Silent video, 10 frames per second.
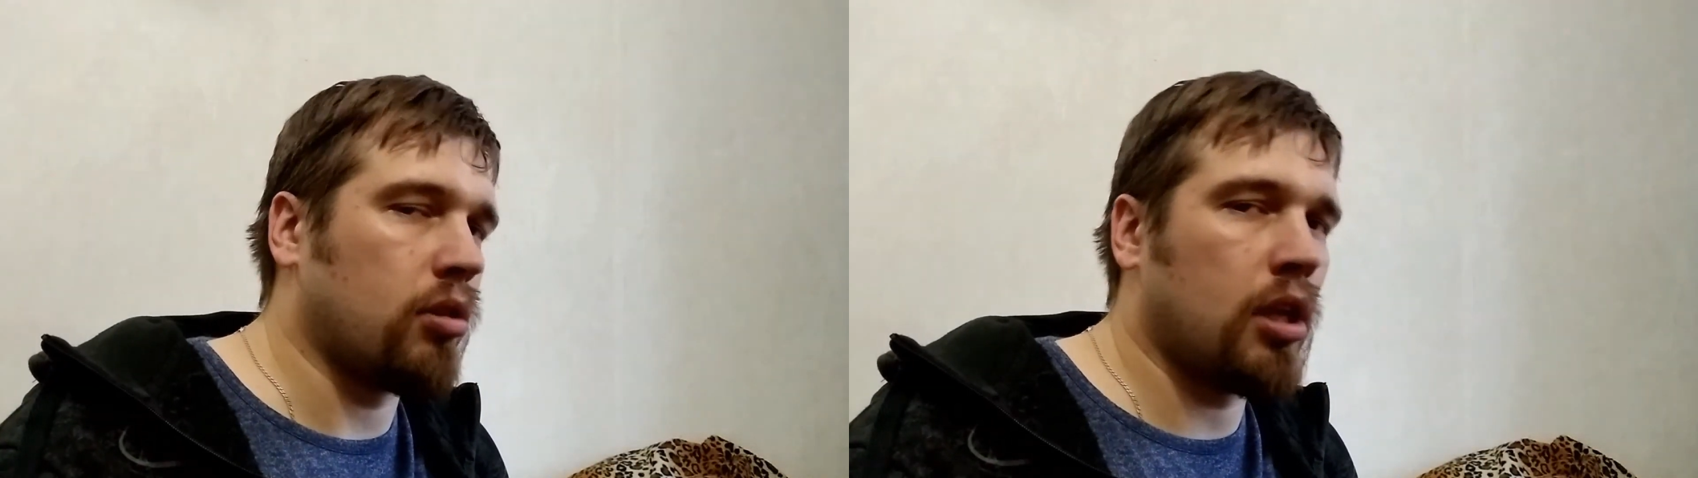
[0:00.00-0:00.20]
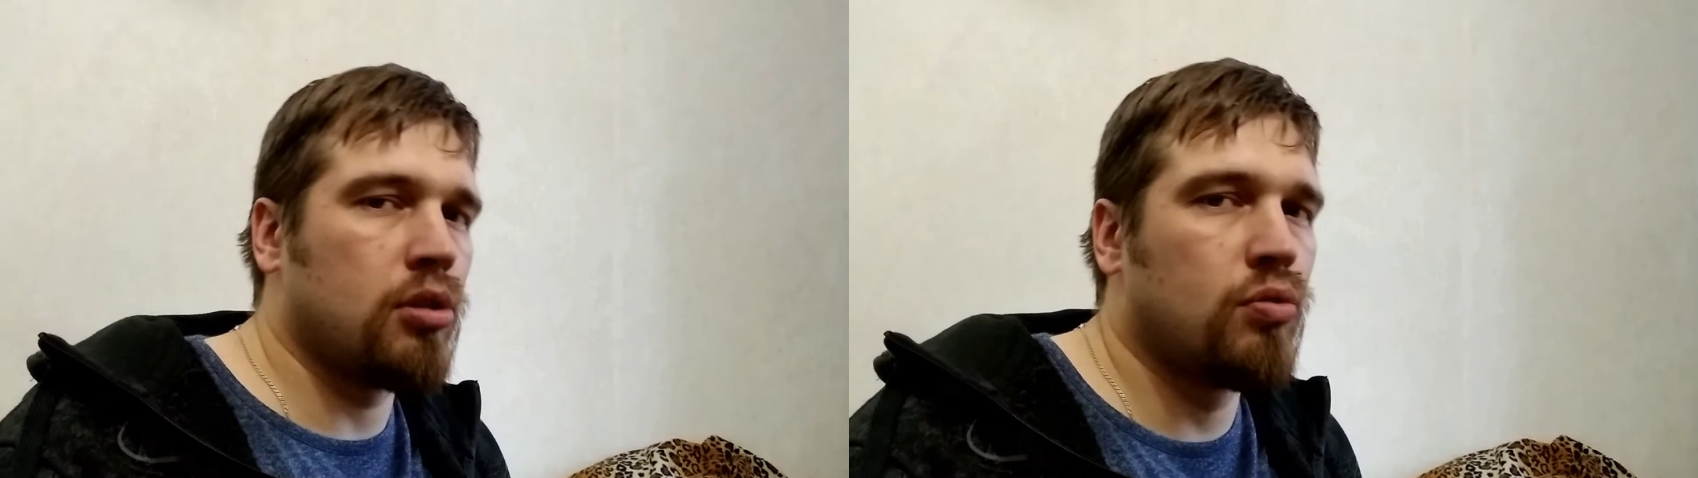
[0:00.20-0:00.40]

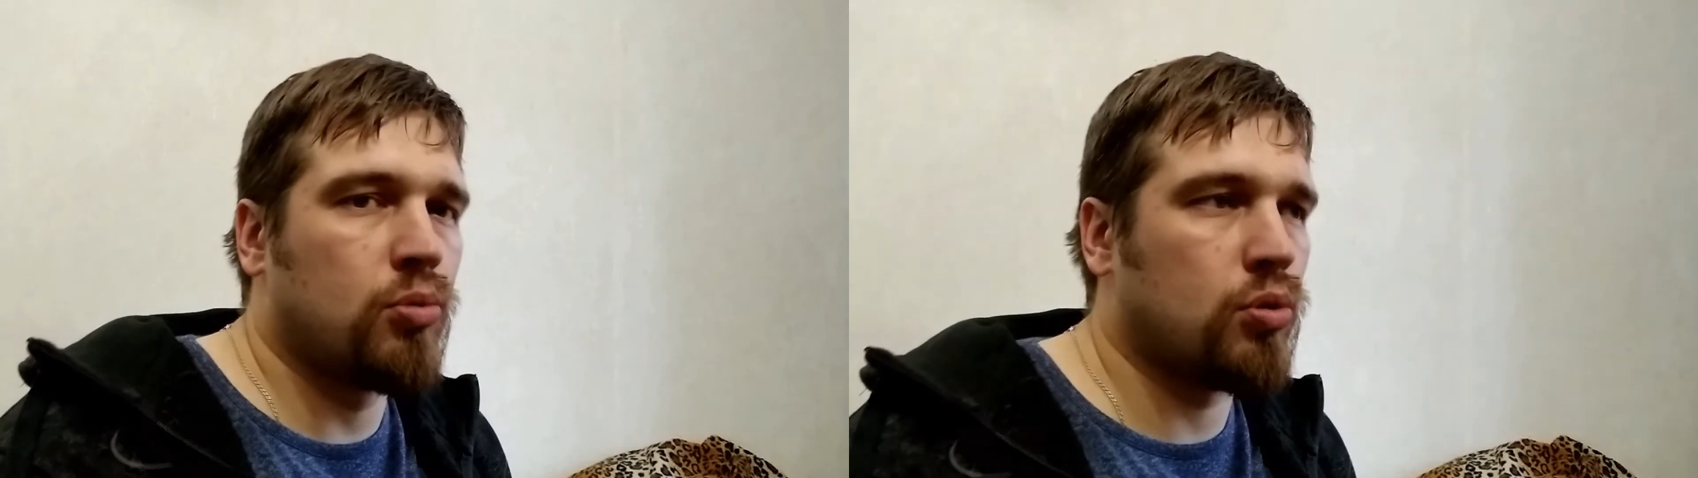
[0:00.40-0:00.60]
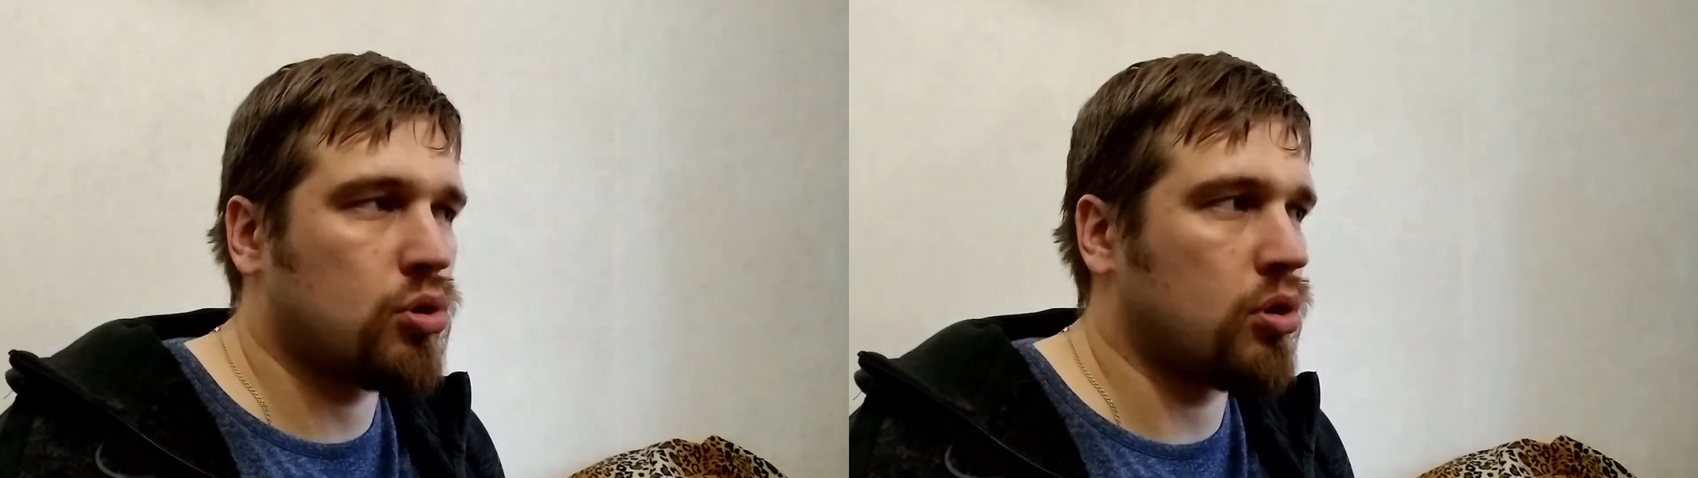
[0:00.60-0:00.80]
но я не
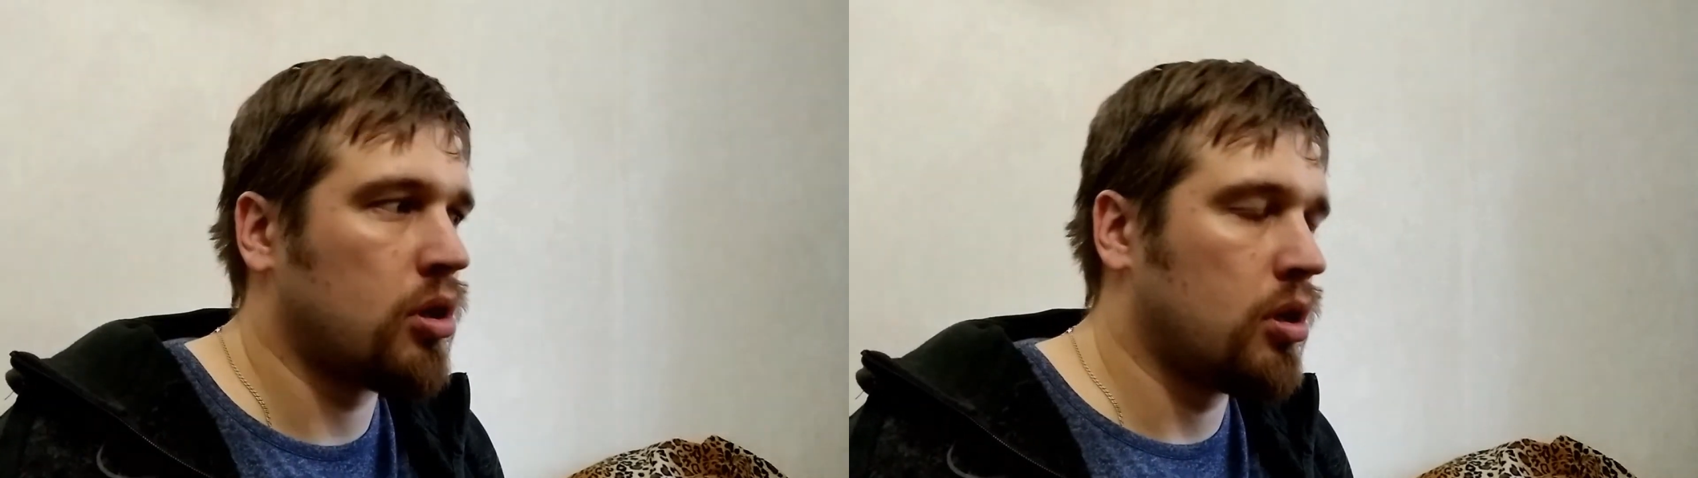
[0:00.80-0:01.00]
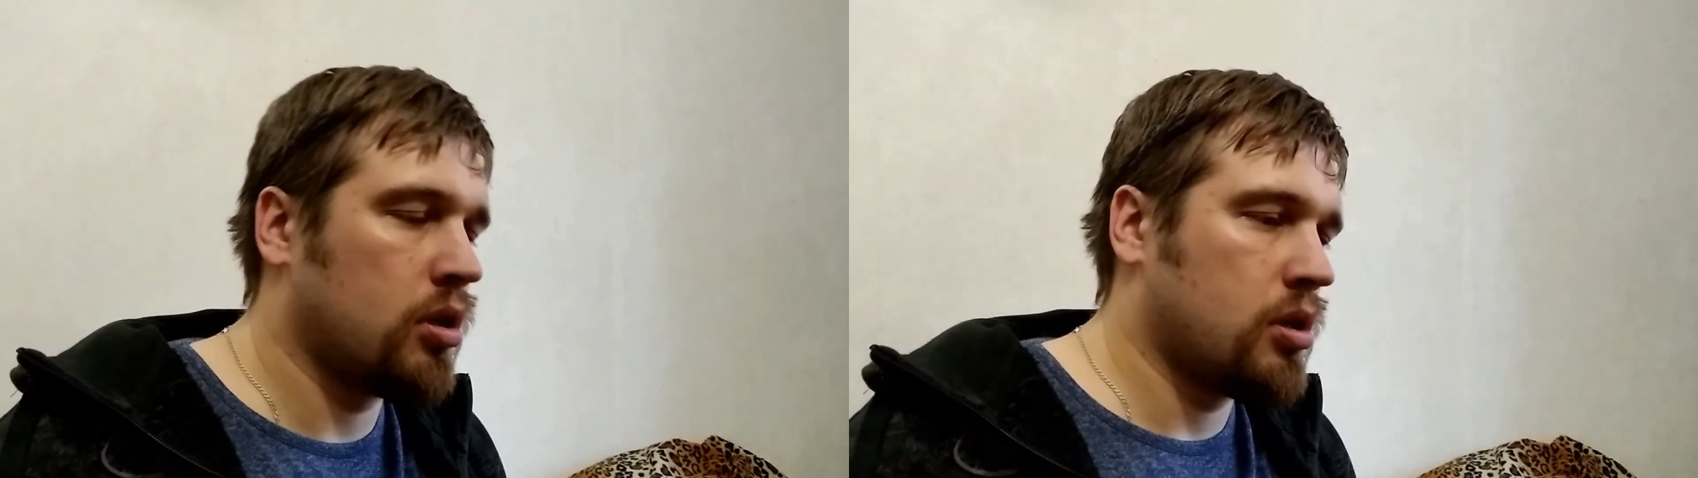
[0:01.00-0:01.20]
думаю, что